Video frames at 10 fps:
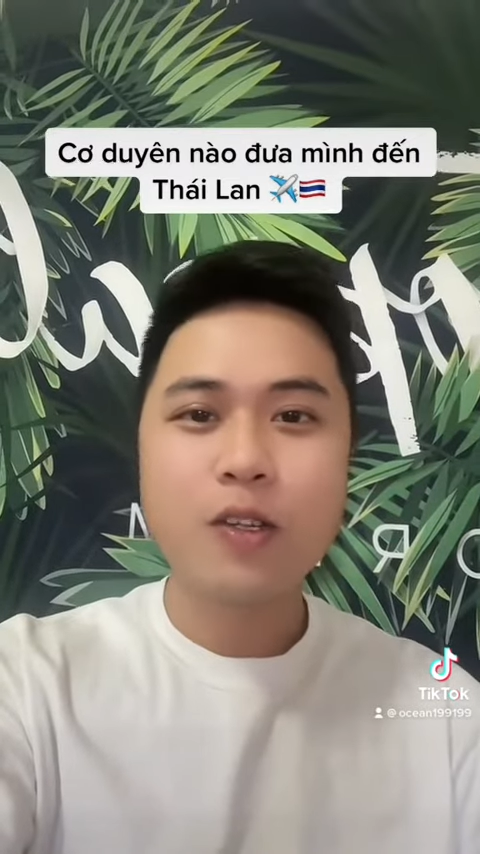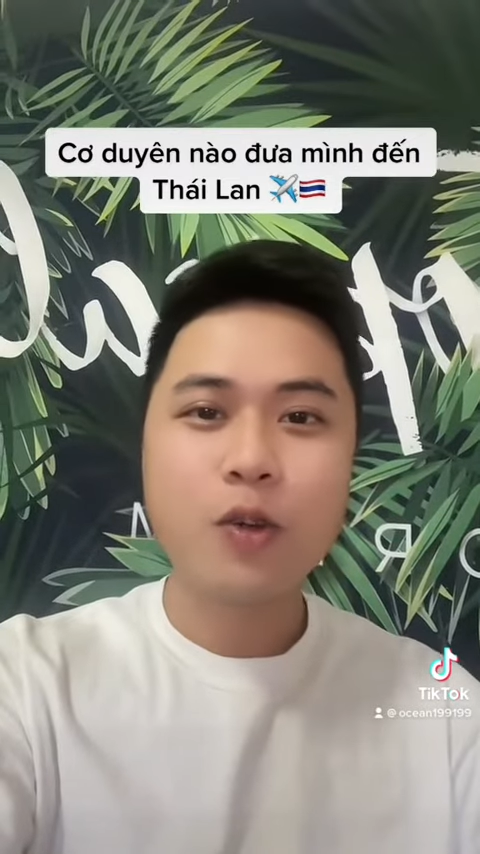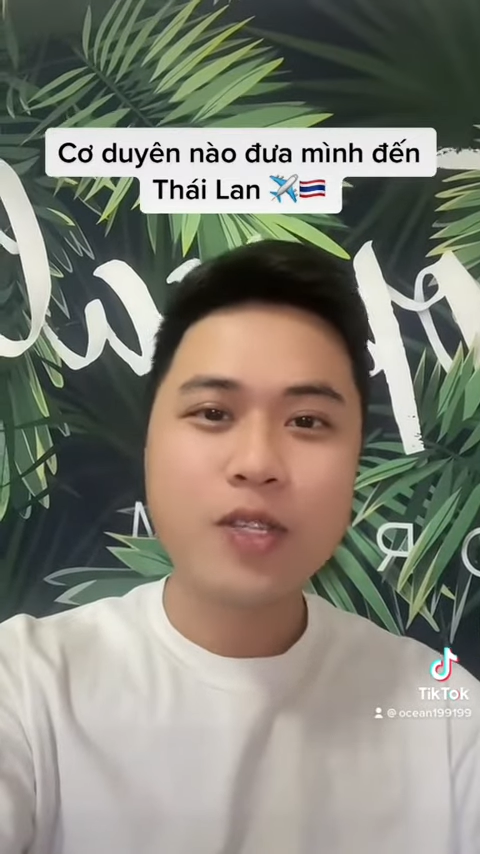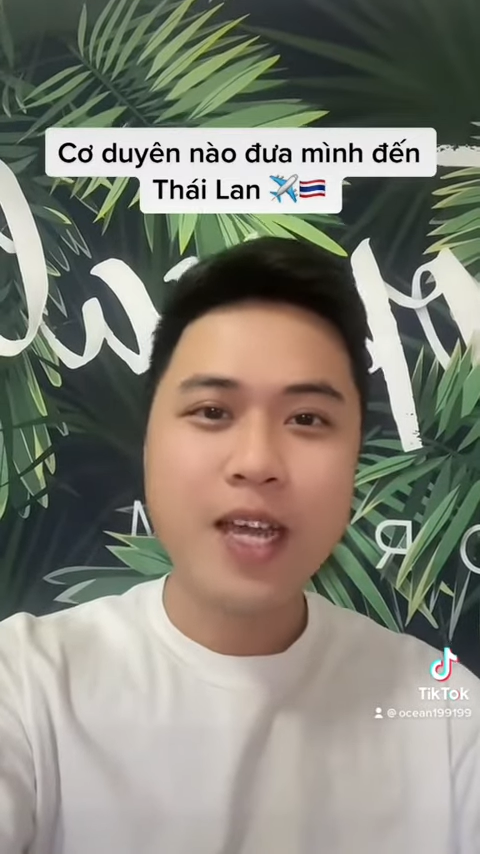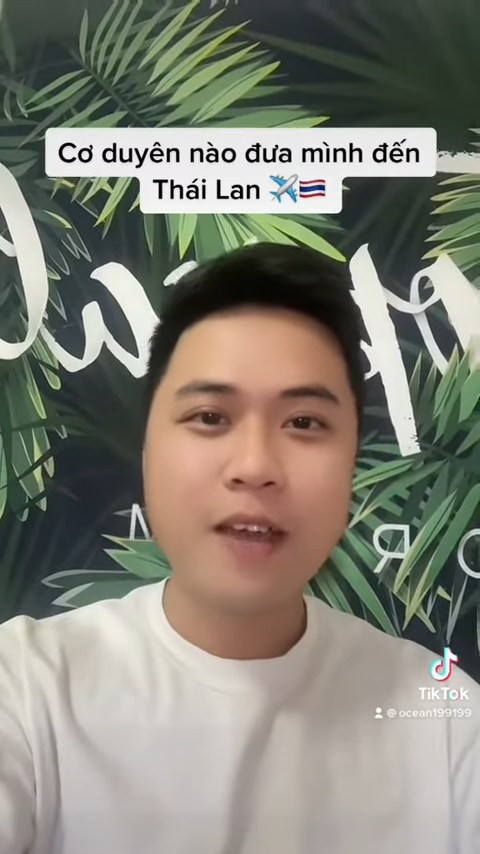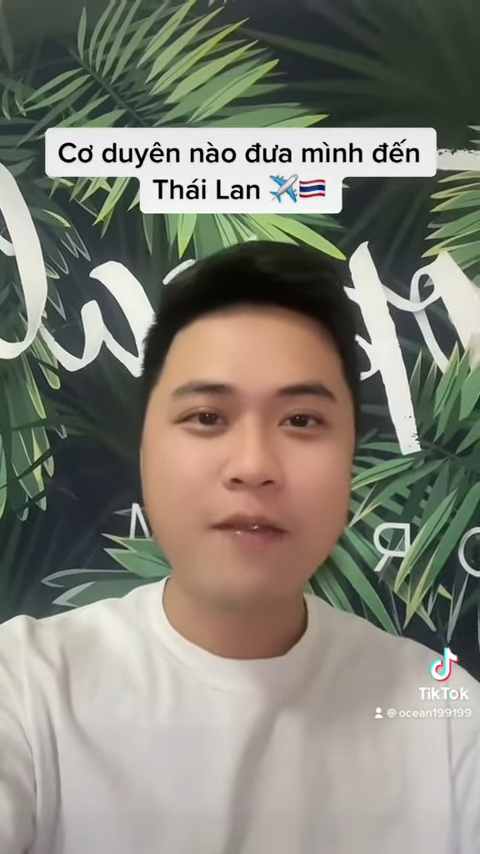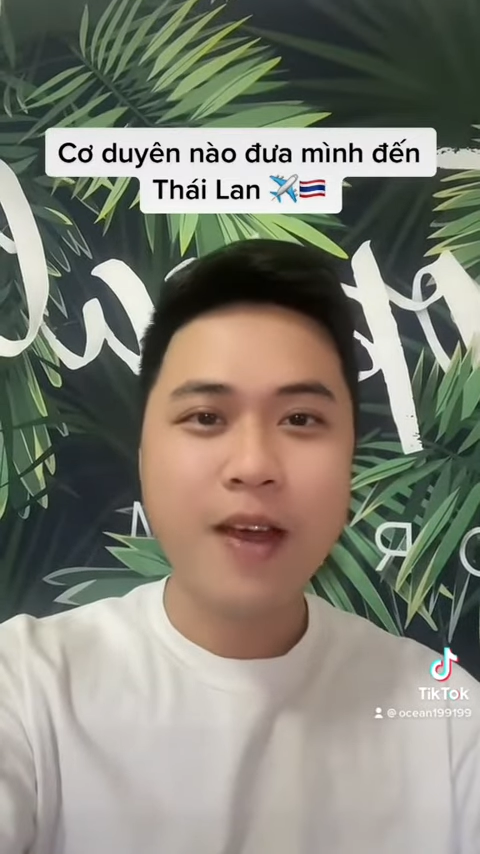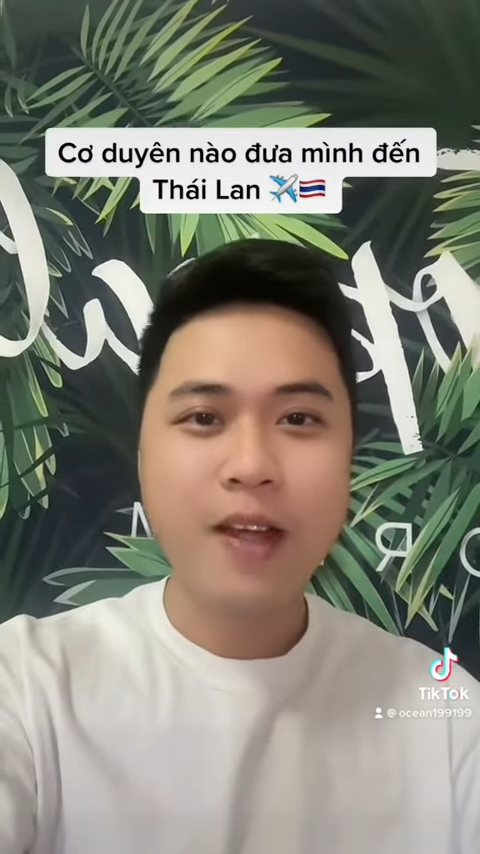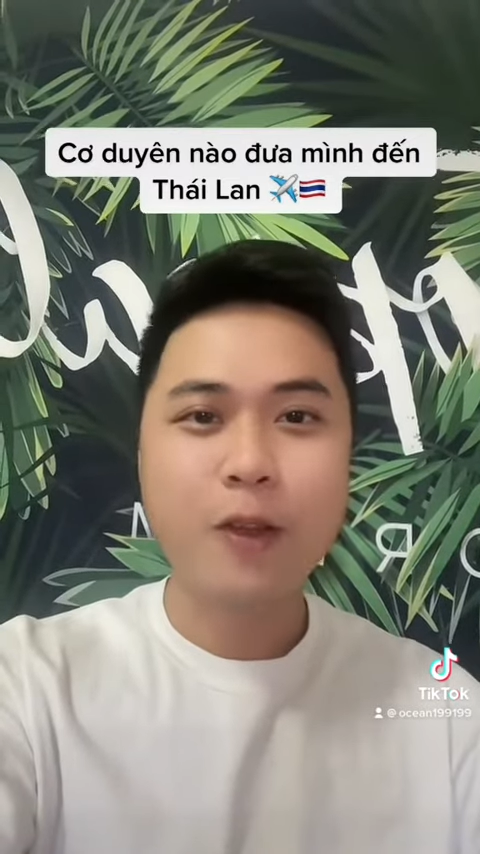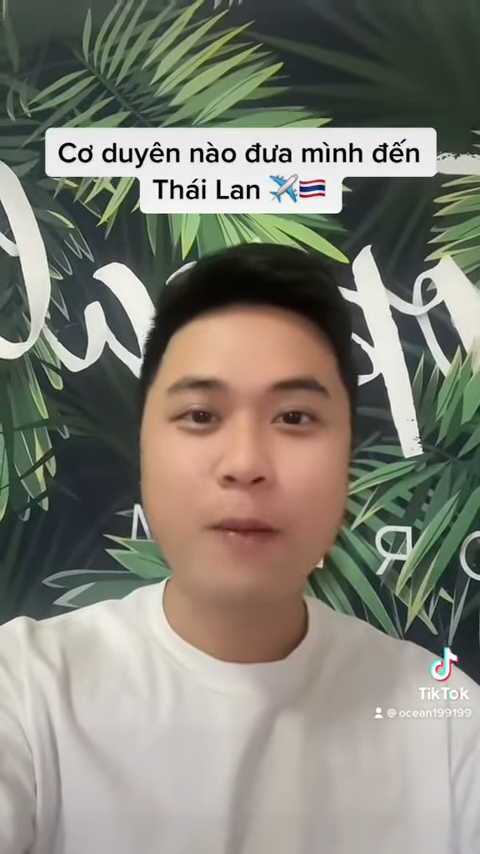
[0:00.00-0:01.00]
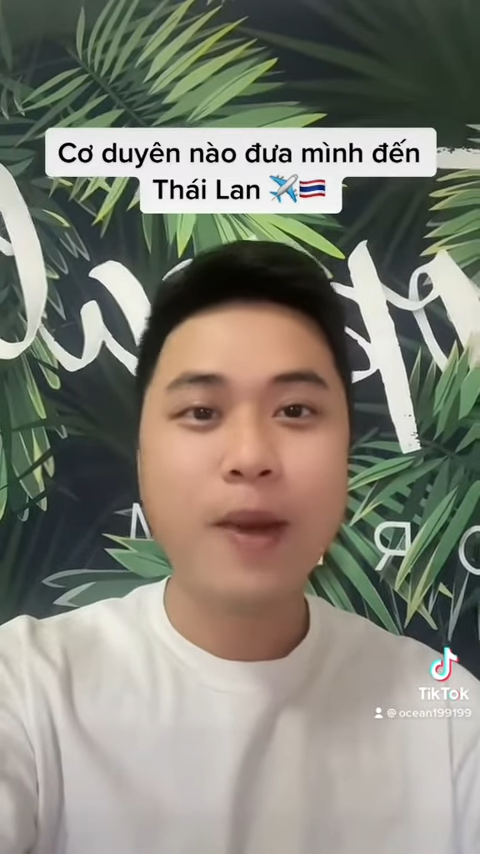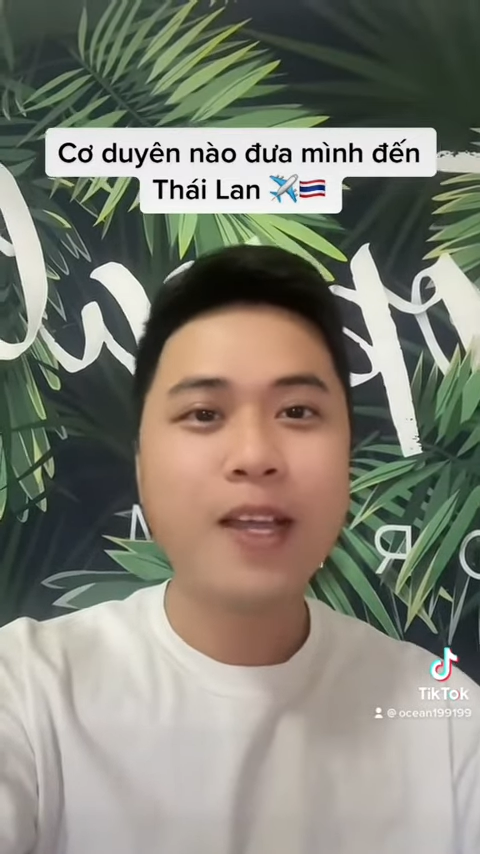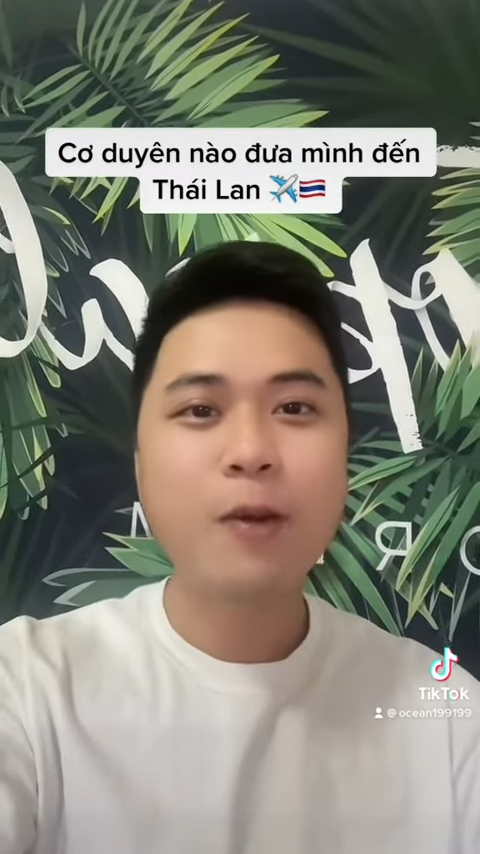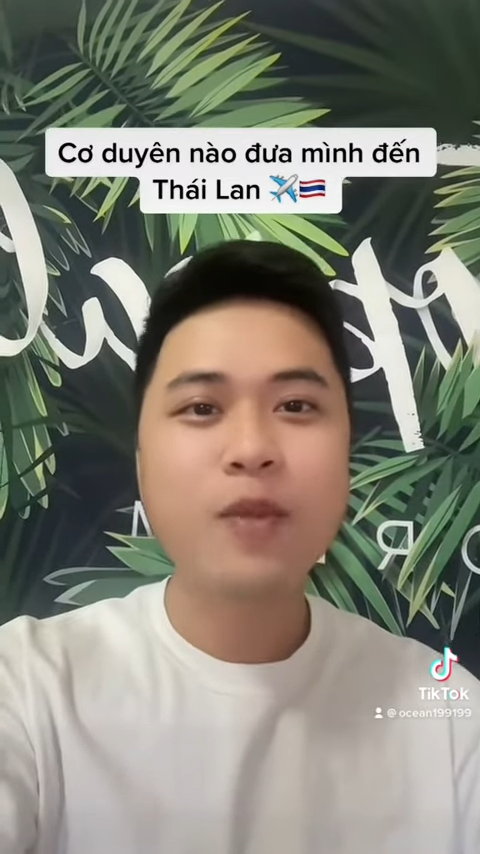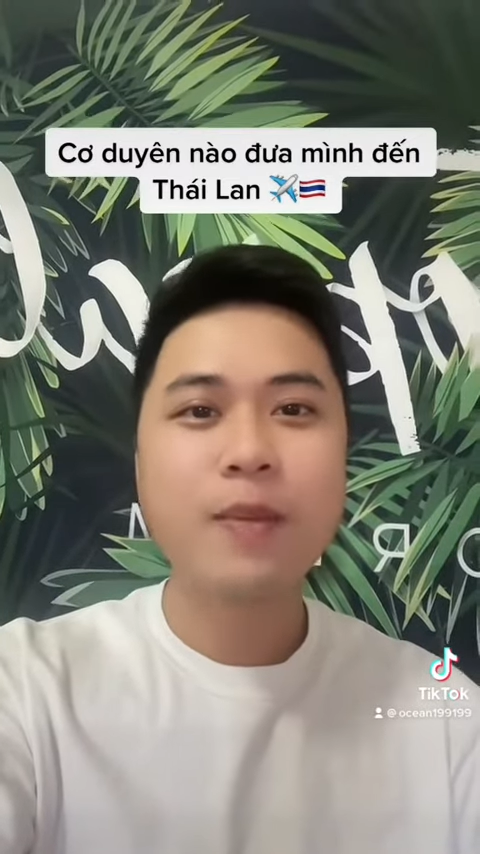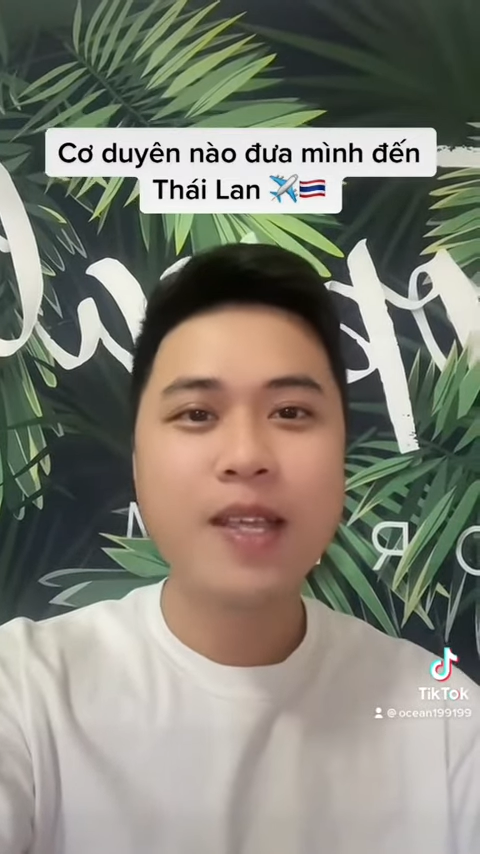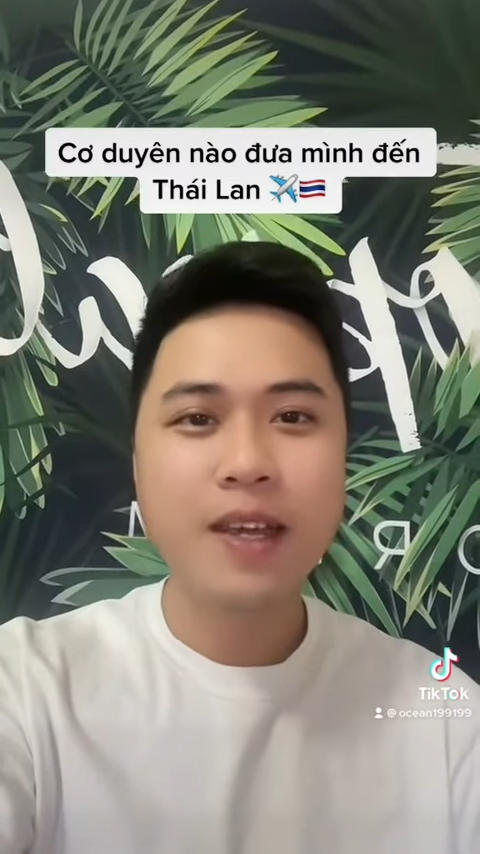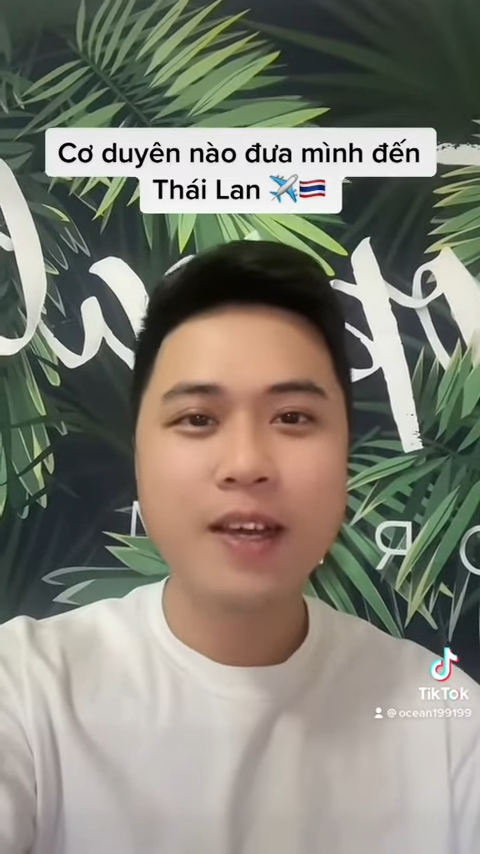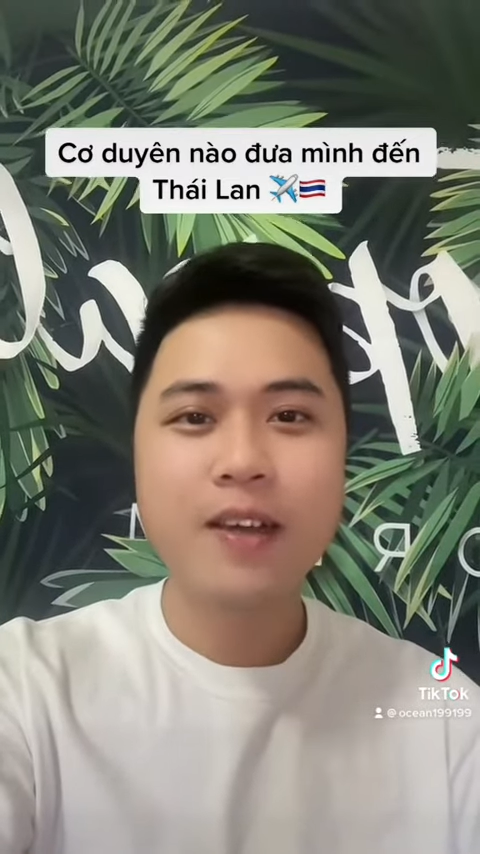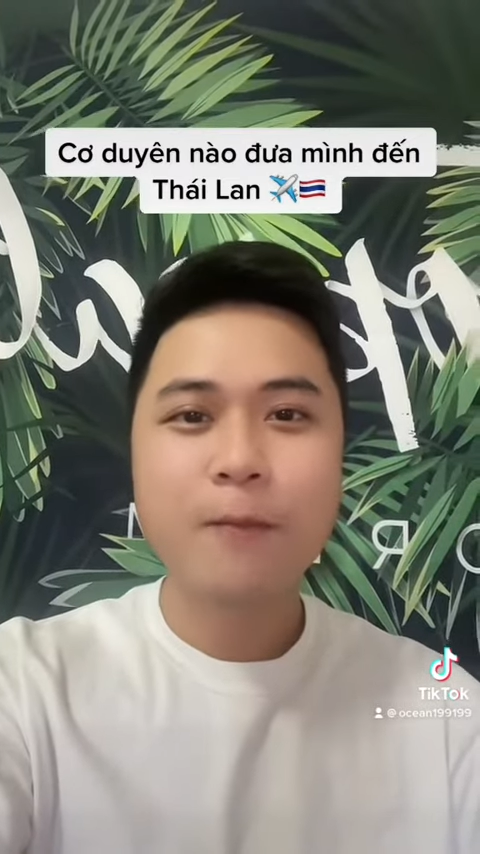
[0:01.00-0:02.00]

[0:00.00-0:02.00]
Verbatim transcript: trôi chảy và thoải mái giống như bây giờ